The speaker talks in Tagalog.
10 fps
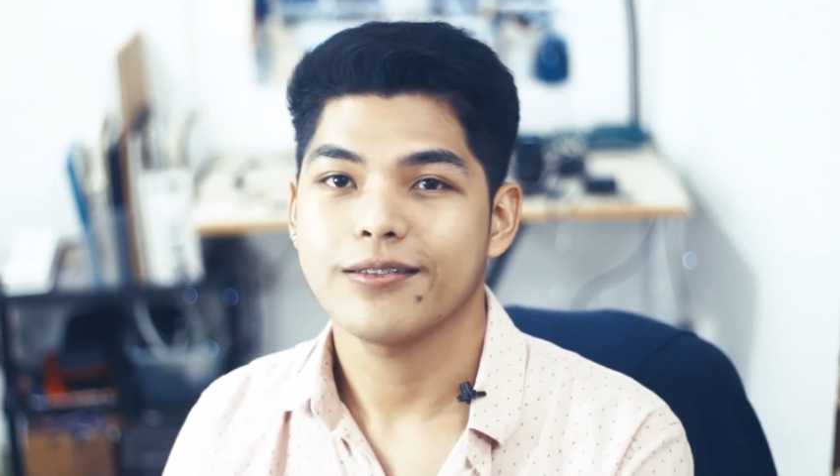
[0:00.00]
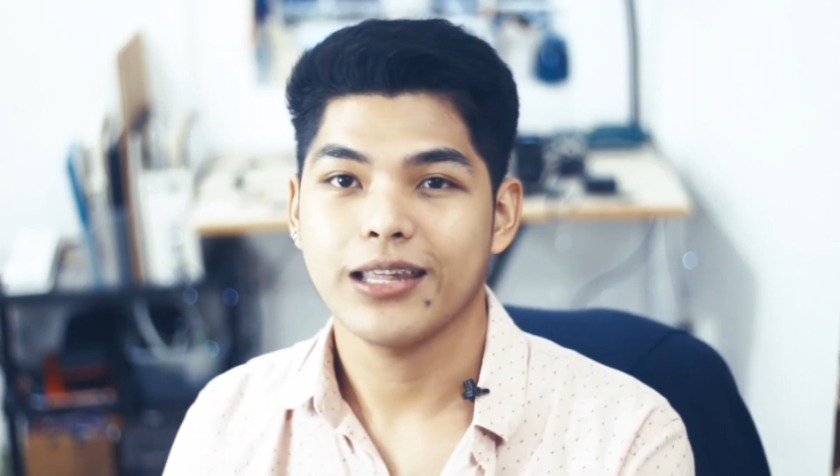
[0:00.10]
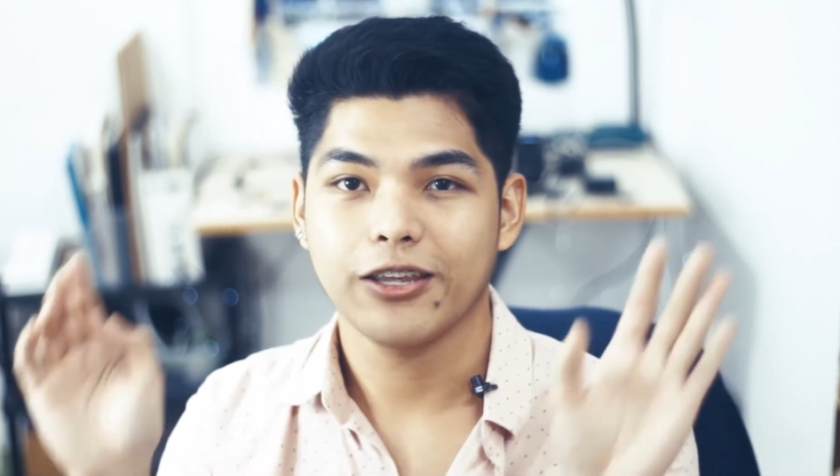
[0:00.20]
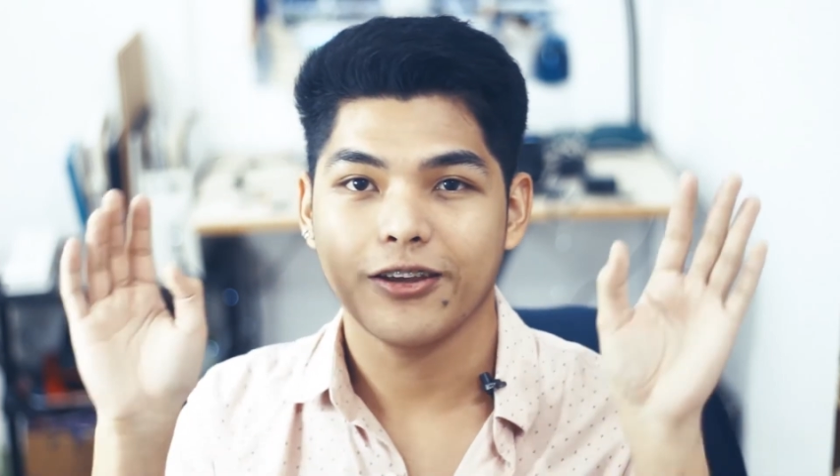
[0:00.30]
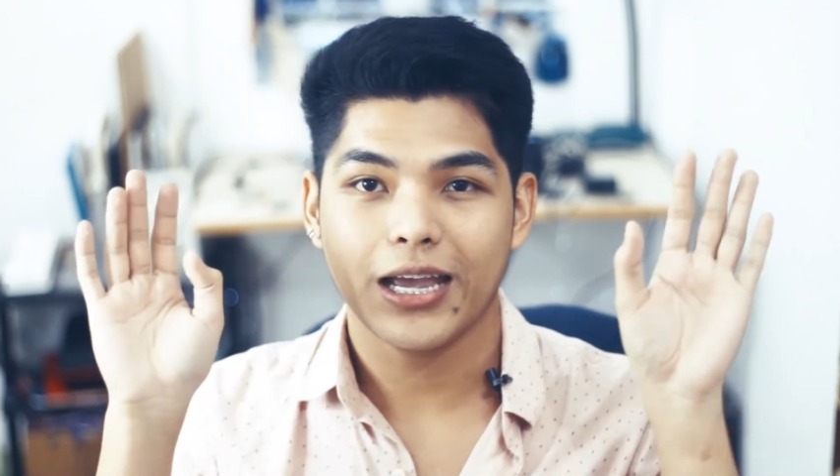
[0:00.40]

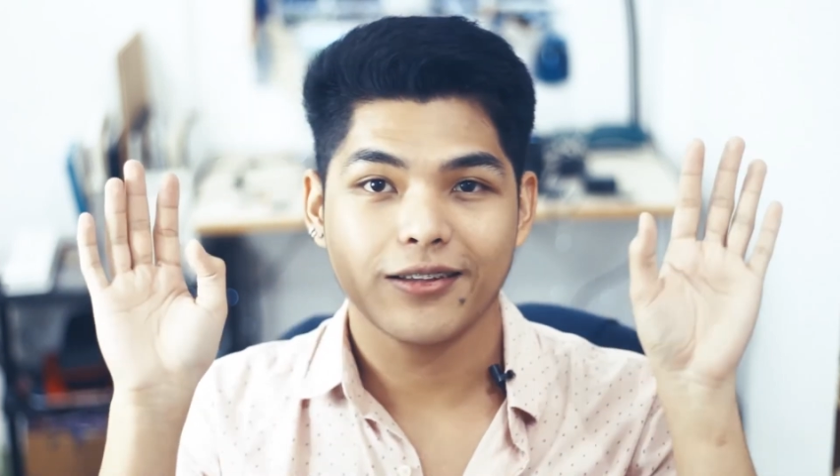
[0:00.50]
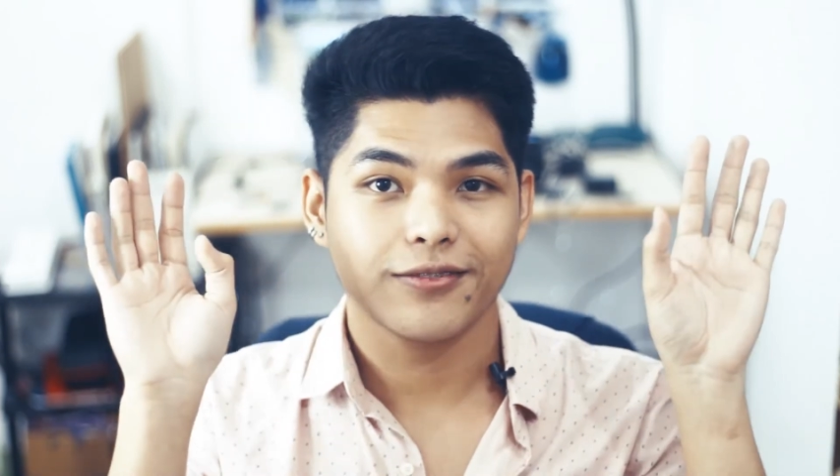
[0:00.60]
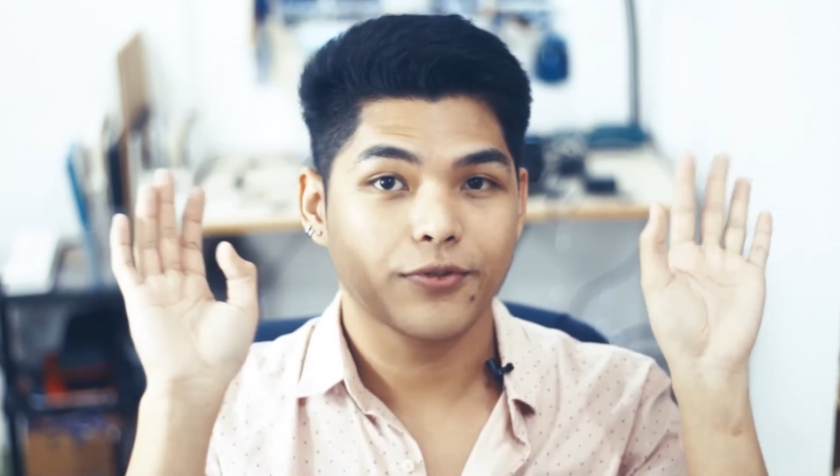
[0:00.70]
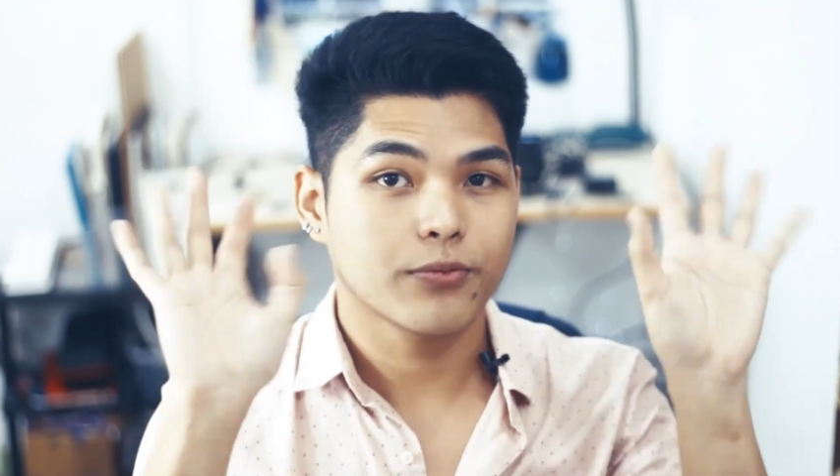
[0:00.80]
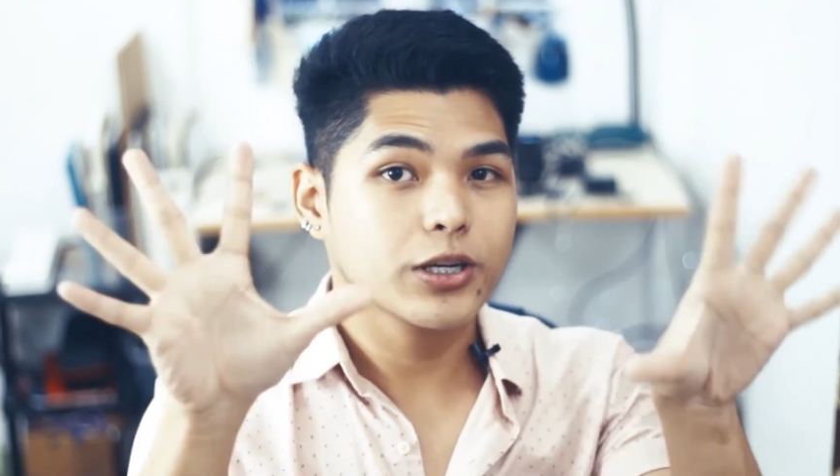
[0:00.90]
Thank you
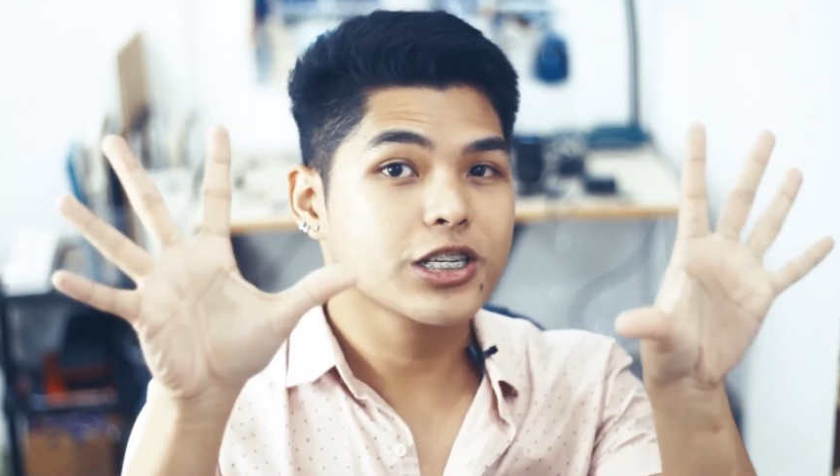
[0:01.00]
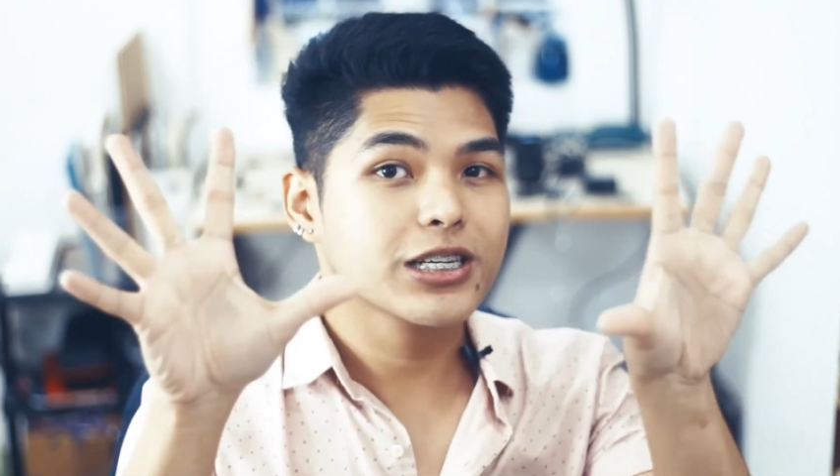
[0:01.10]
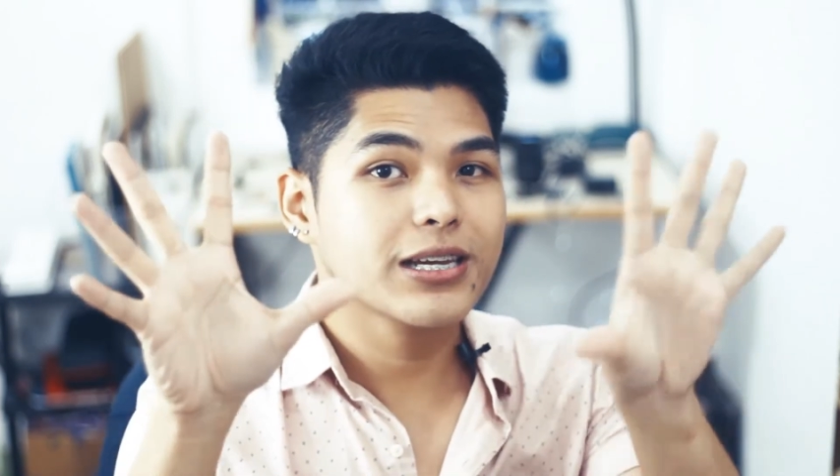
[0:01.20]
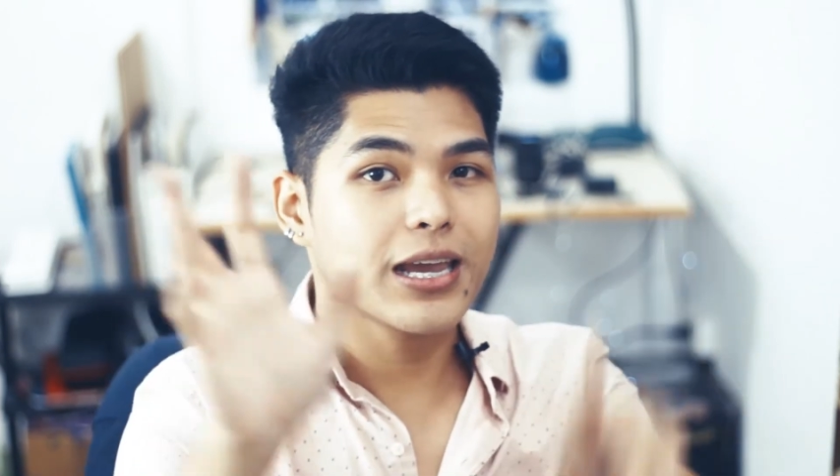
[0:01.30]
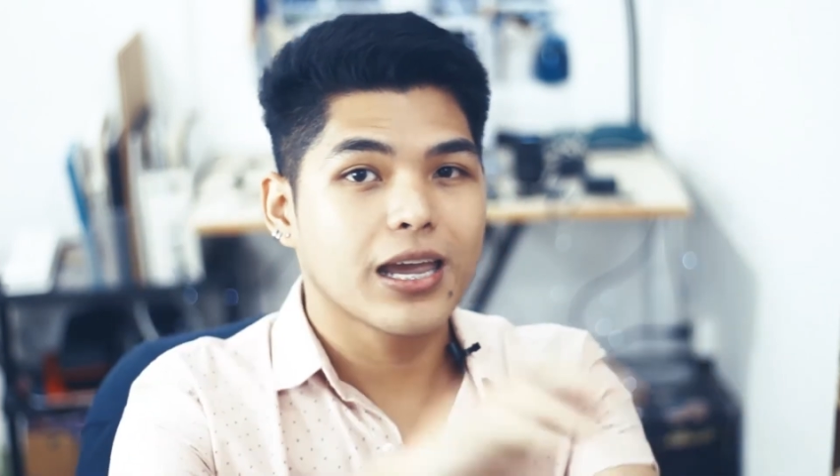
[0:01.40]
guys for
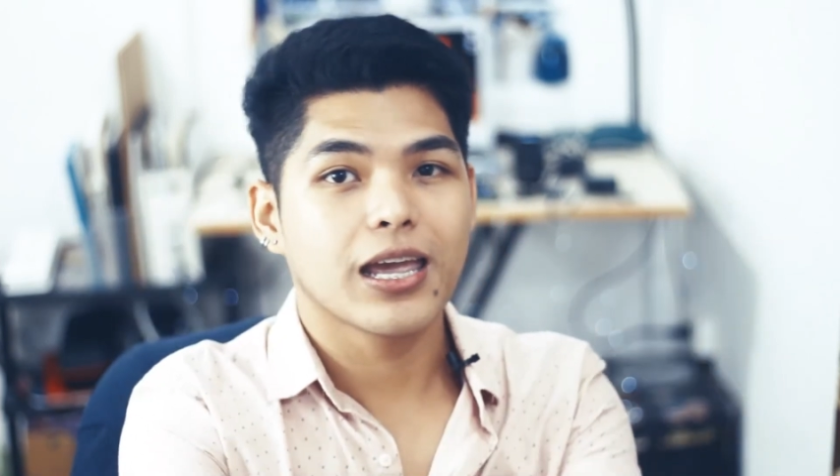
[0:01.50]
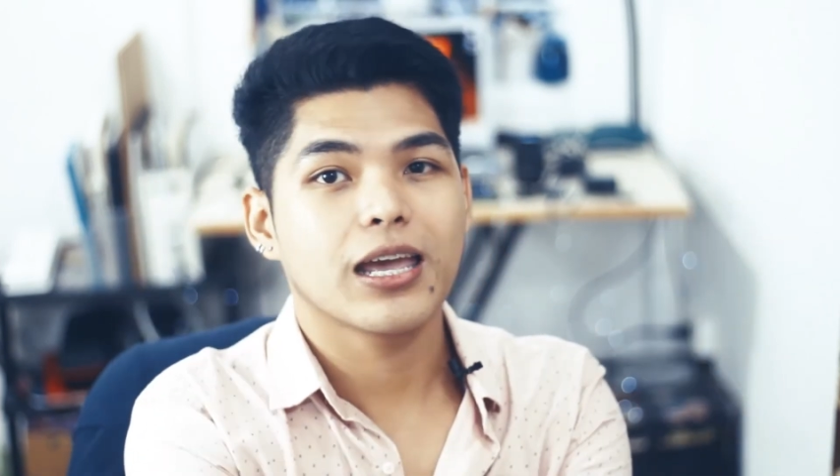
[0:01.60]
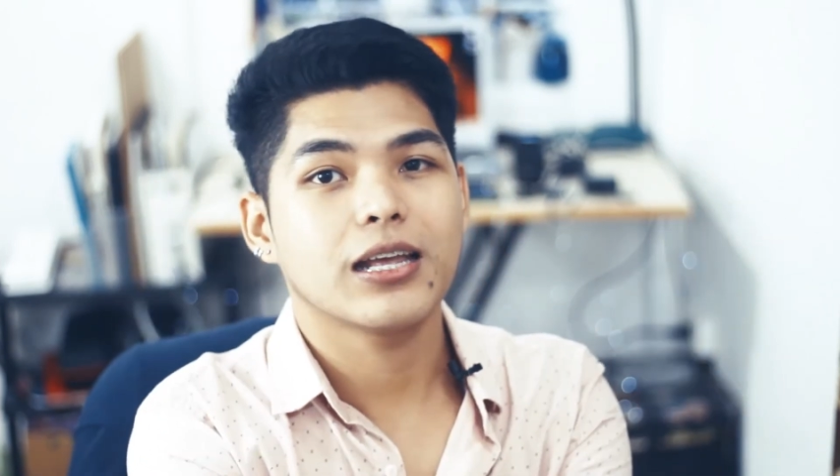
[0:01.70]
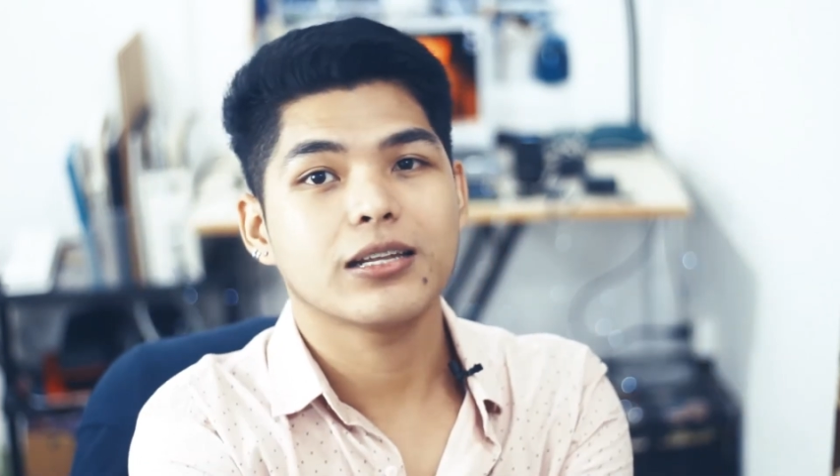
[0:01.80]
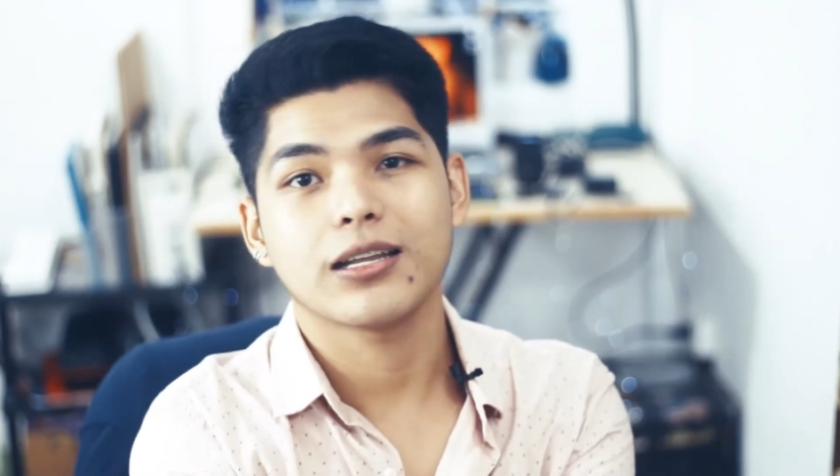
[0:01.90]
watching
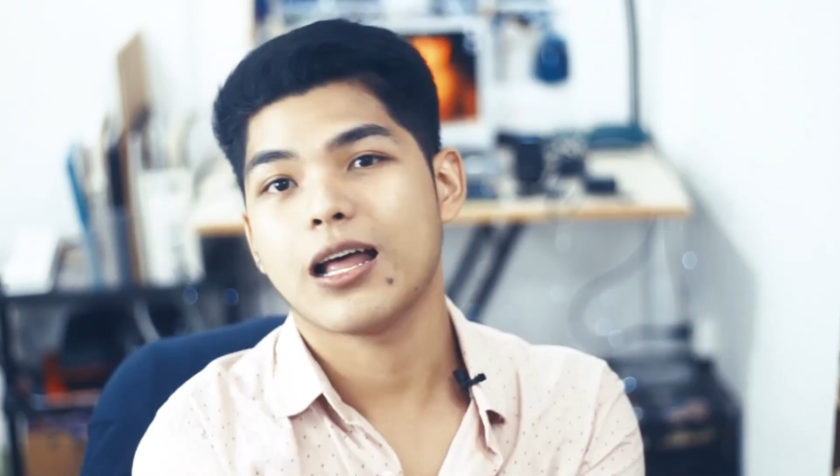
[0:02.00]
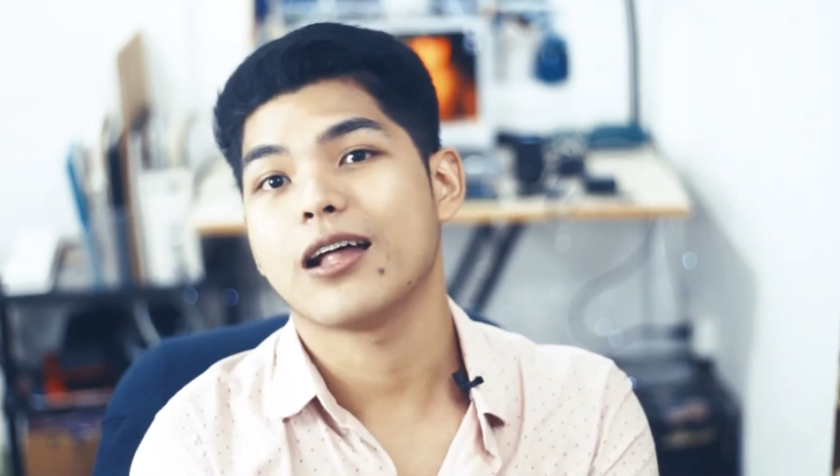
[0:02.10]
and